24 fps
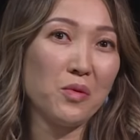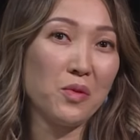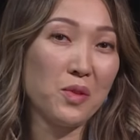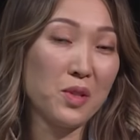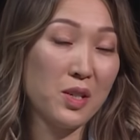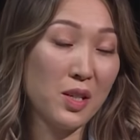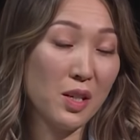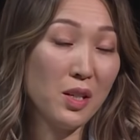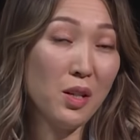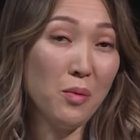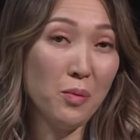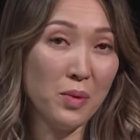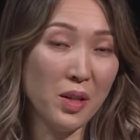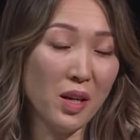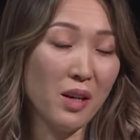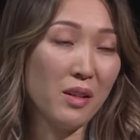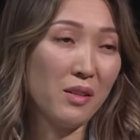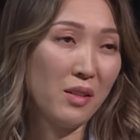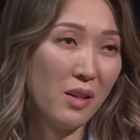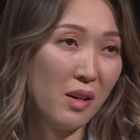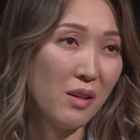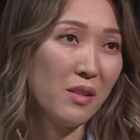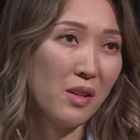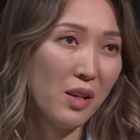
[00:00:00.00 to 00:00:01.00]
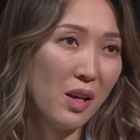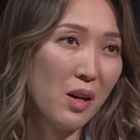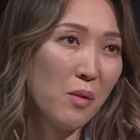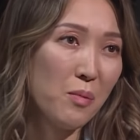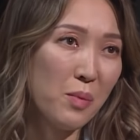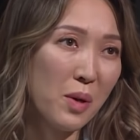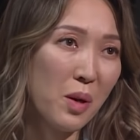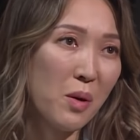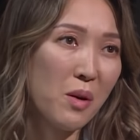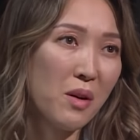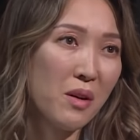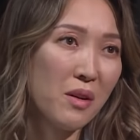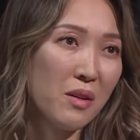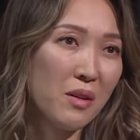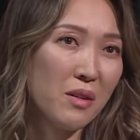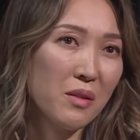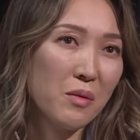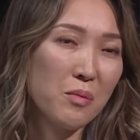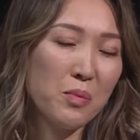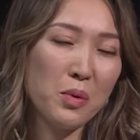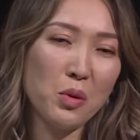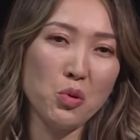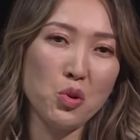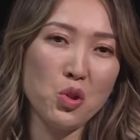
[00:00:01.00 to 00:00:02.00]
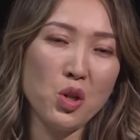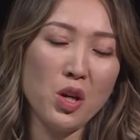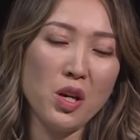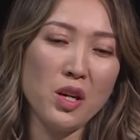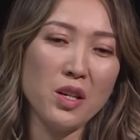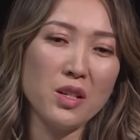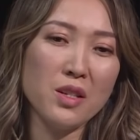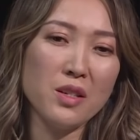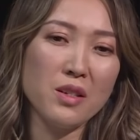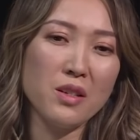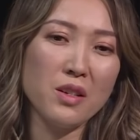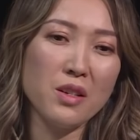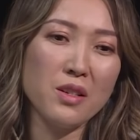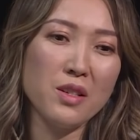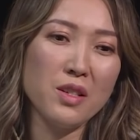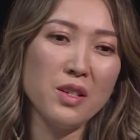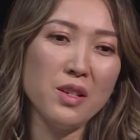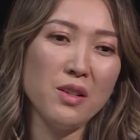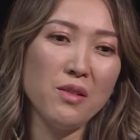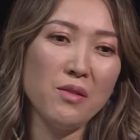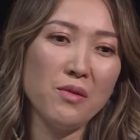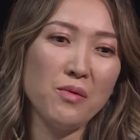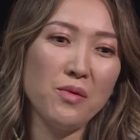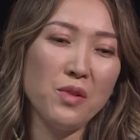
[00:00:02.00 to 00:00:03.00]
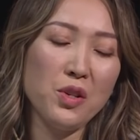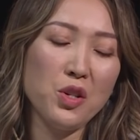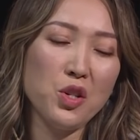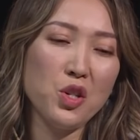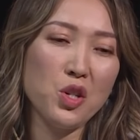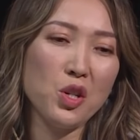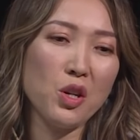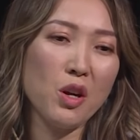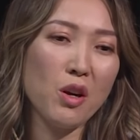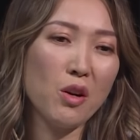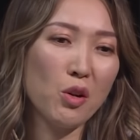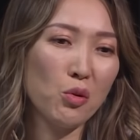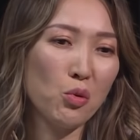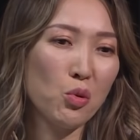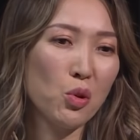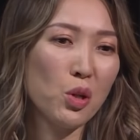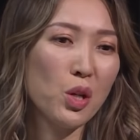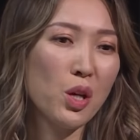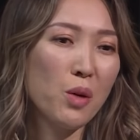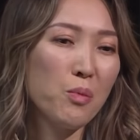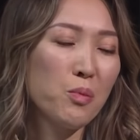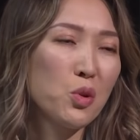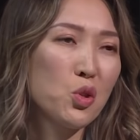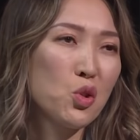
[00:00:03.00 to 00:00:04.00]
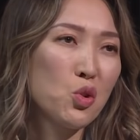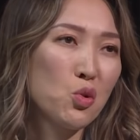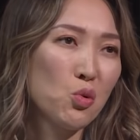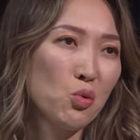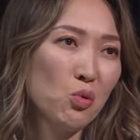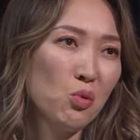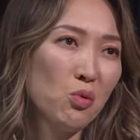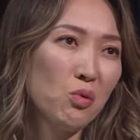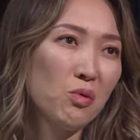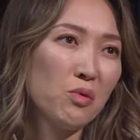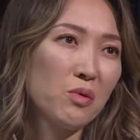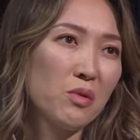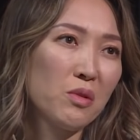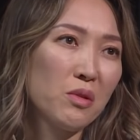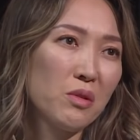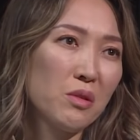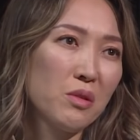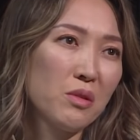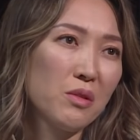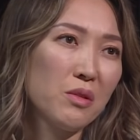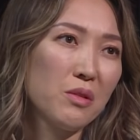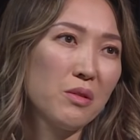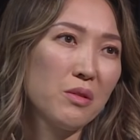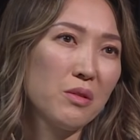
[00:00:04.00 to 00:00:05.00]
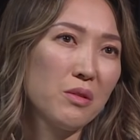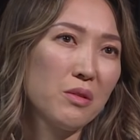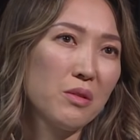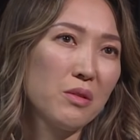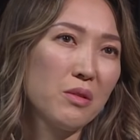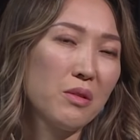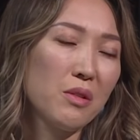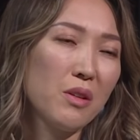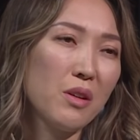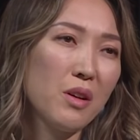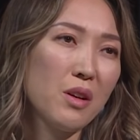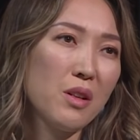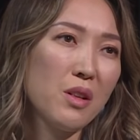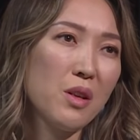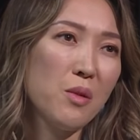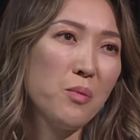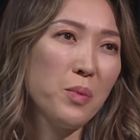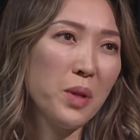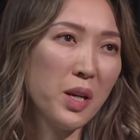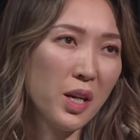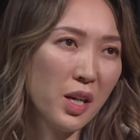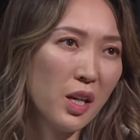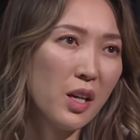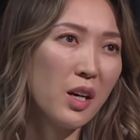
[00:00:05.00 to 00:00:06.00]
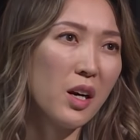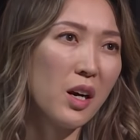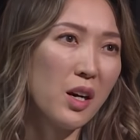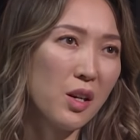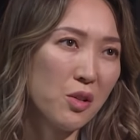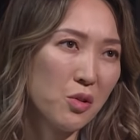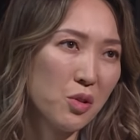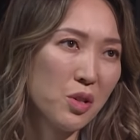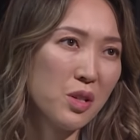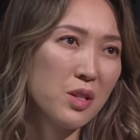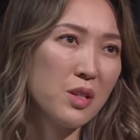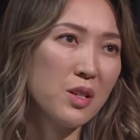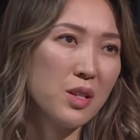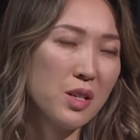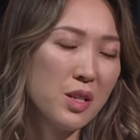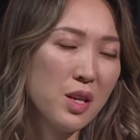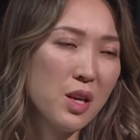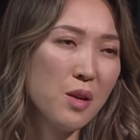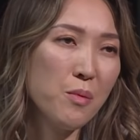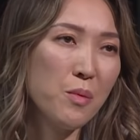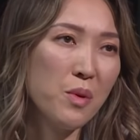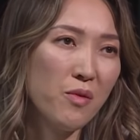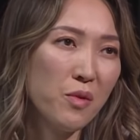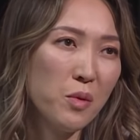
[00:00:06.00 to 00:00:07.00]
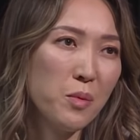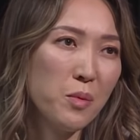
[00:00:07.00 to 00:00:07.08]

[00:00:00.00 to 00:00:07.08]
э, в целом, да, да. Я про, э, получается, те вещи, о которых я пишу, они перекликаются с идеями